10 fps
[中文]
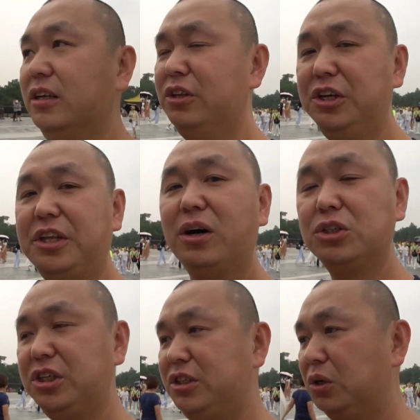那条
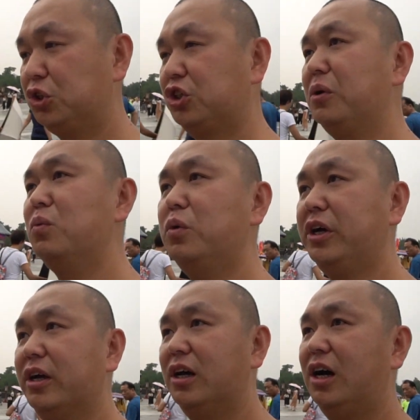线叫神
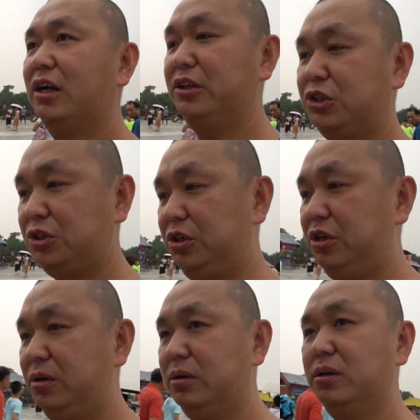位啊，那
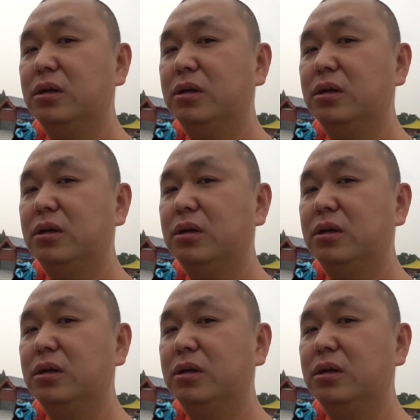是